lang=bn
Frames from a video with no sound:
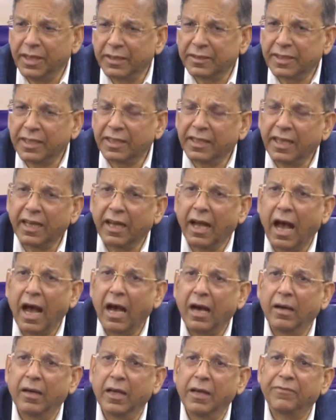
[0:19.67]
ইয়ের থেকে
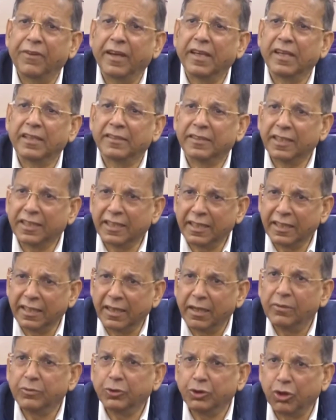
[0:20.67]
এফআইআর থেকে
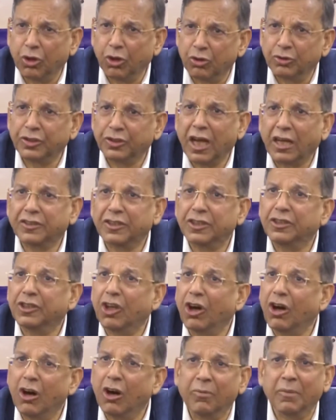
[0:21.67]
যখন
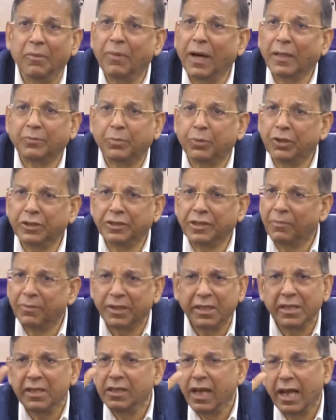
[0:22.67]
চার্জশিট দেওয়া হবে বাদ পড়ে
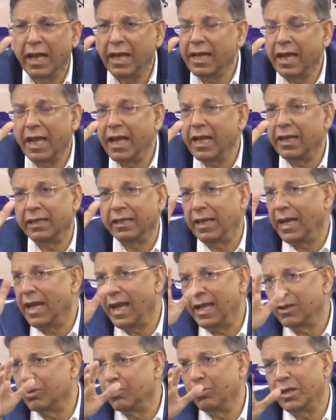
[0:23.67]
যাবে এই
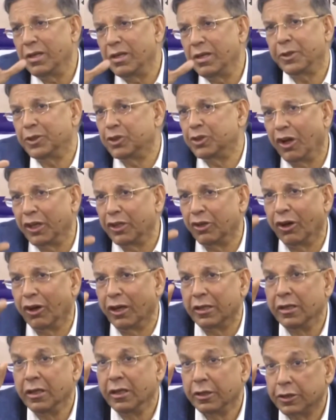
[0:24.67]
এইগুলি বিষয়
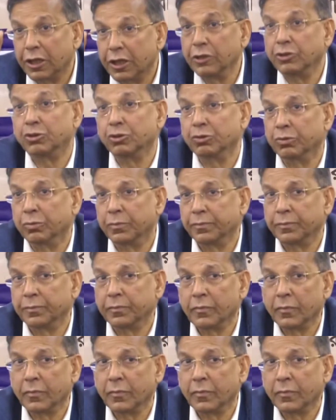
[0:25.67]
নয় কিন্তু